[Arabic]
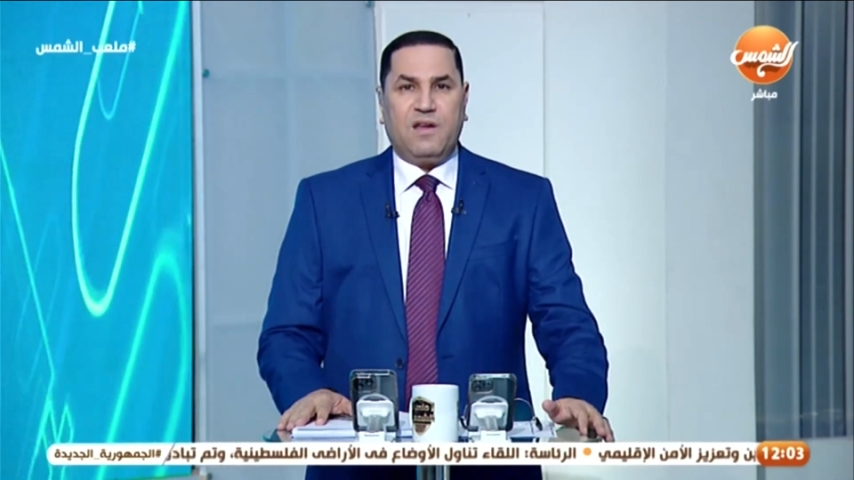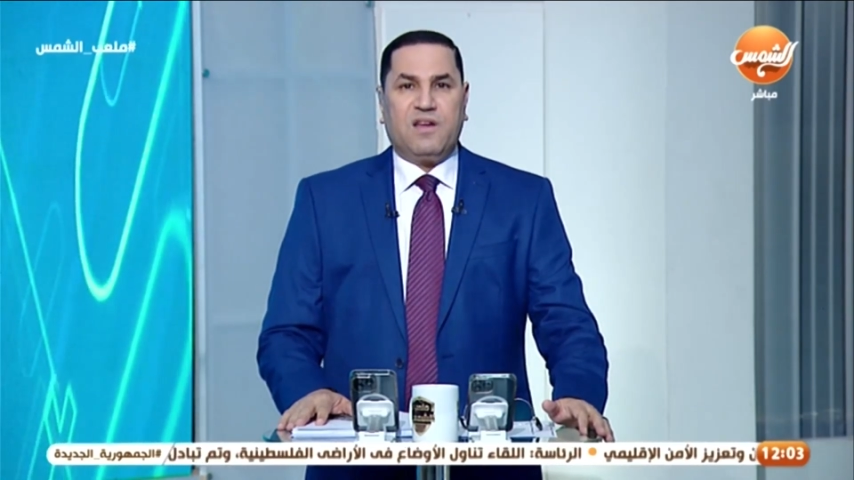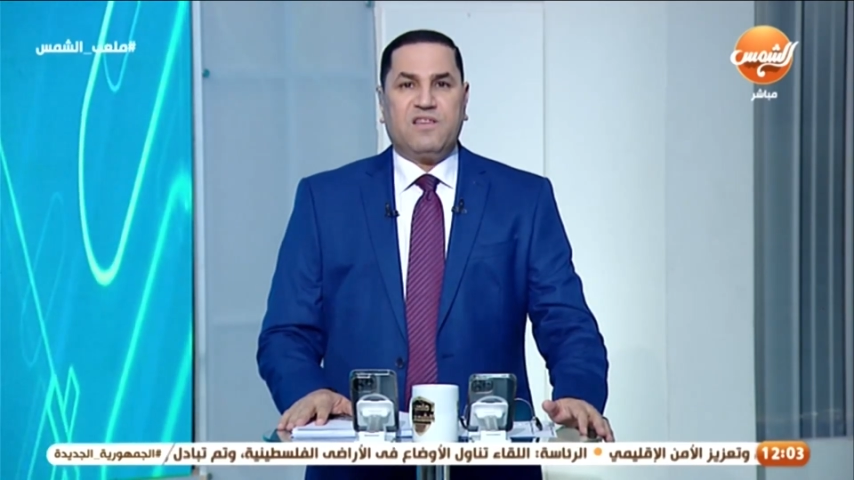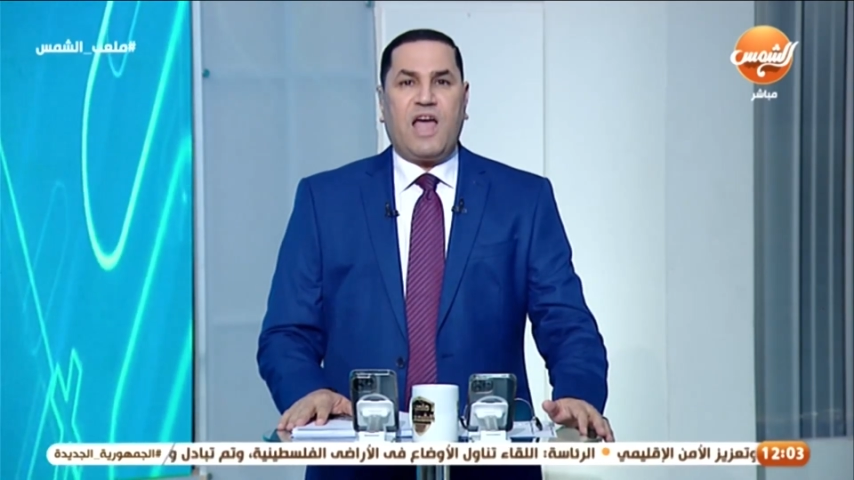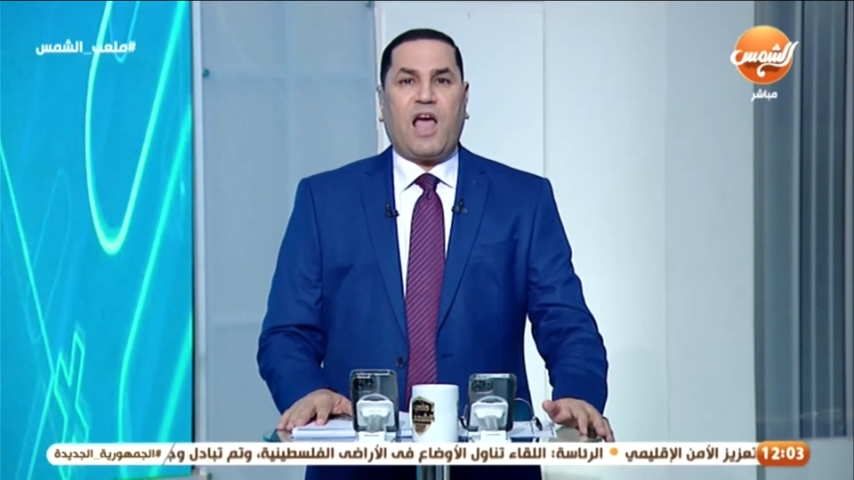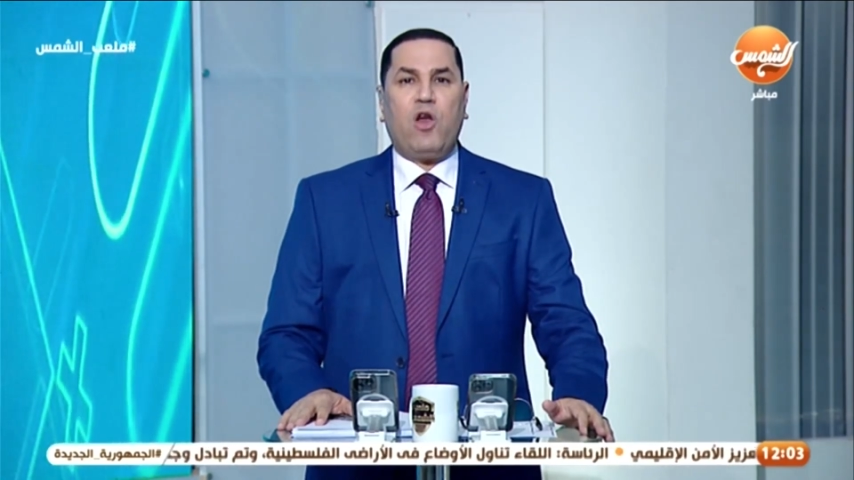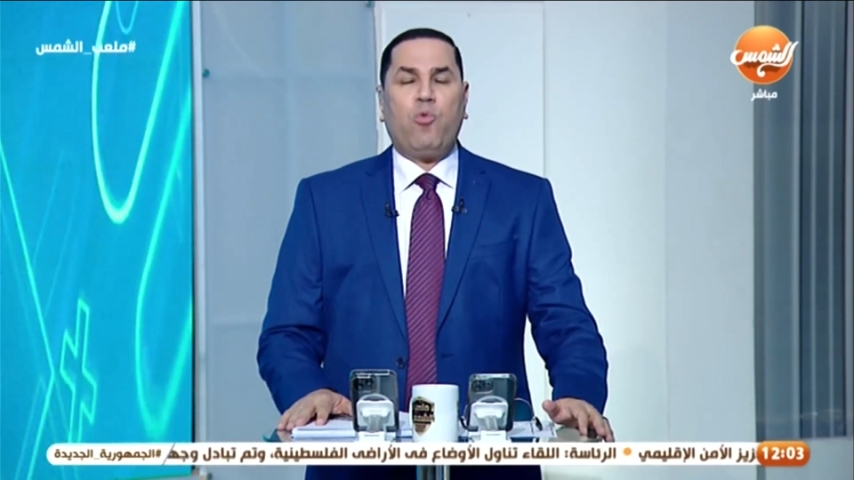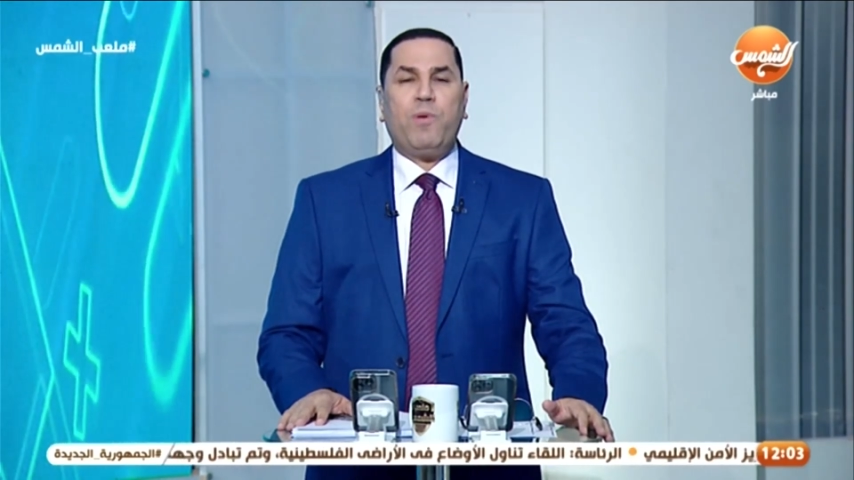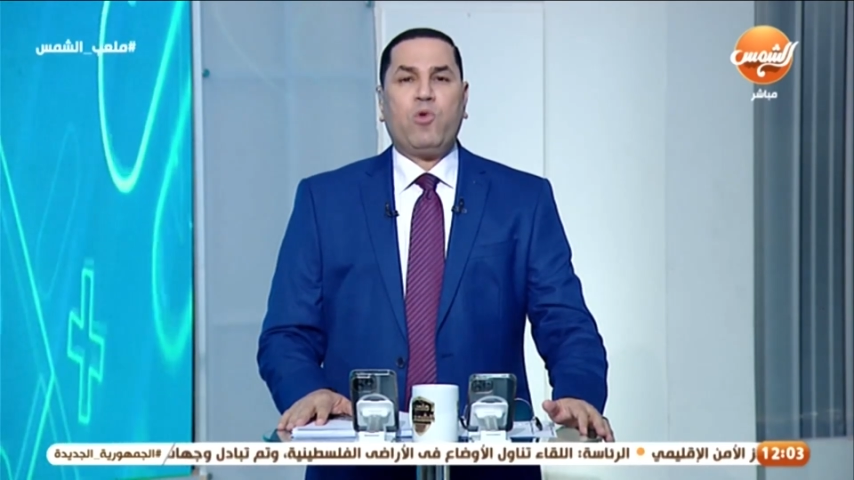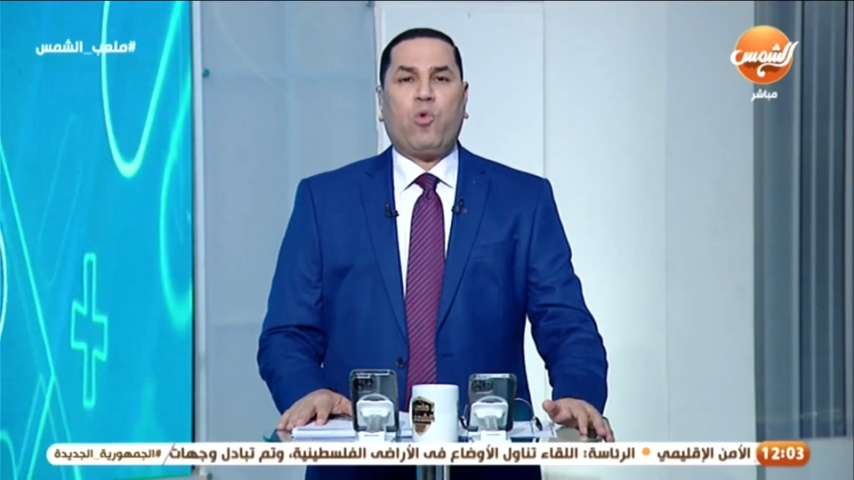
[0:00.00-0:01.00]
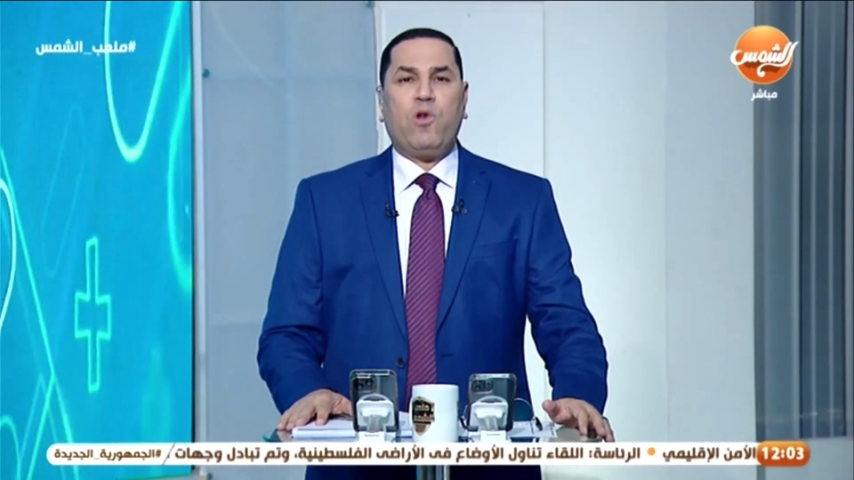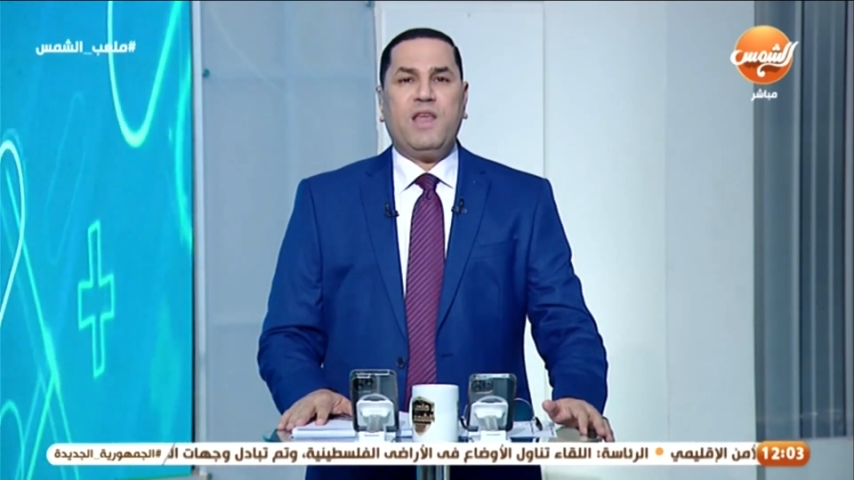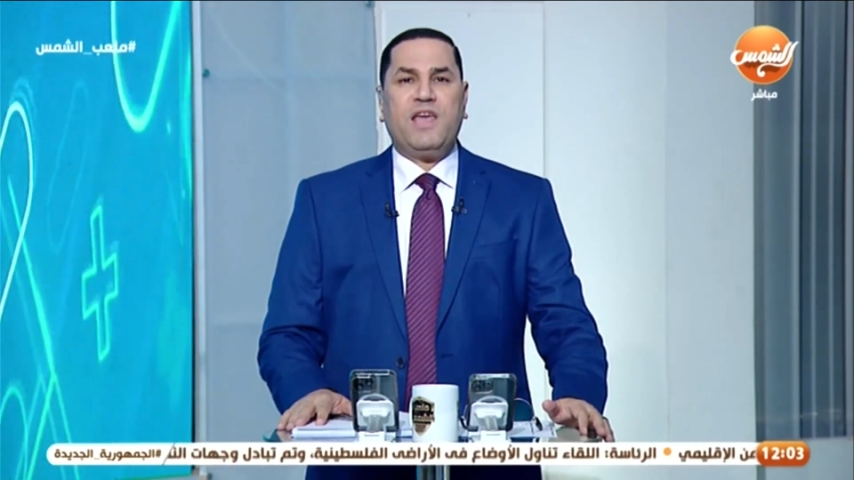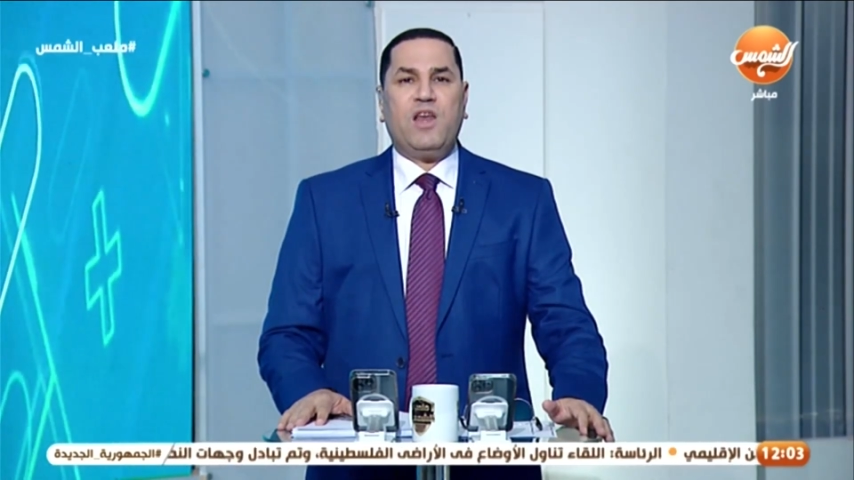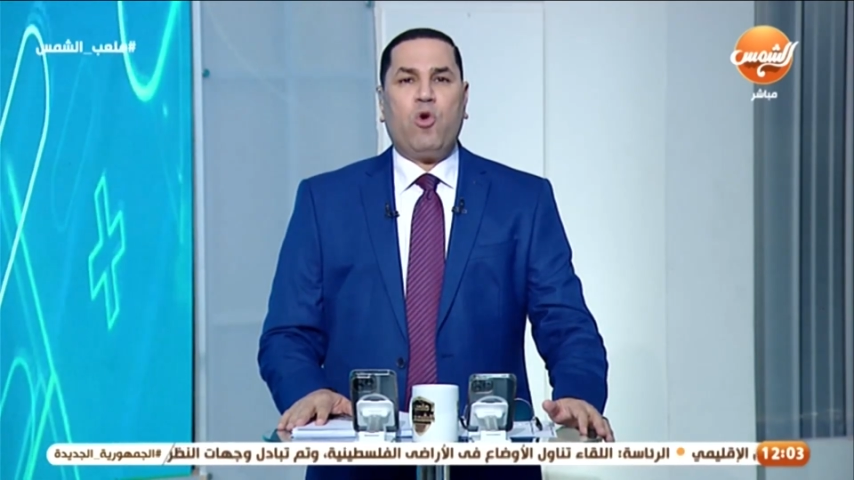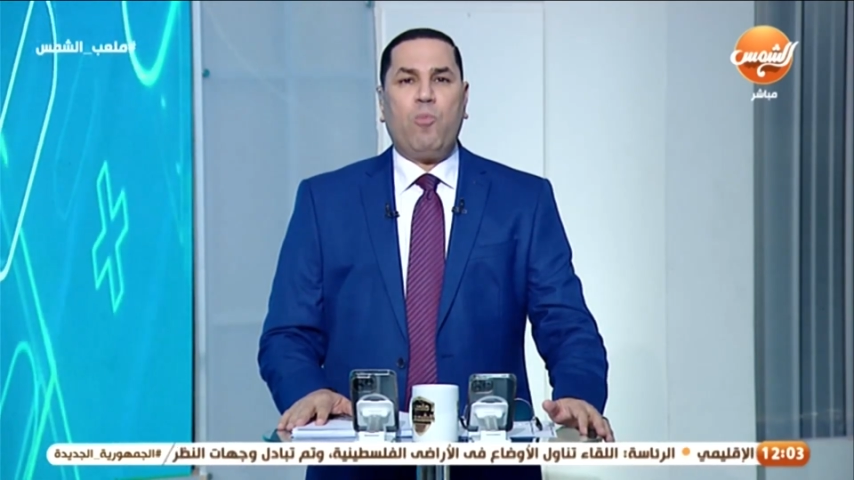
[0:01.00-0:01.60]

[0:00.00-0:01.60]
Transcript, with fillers: دخلوا بيه الكليه اللي هم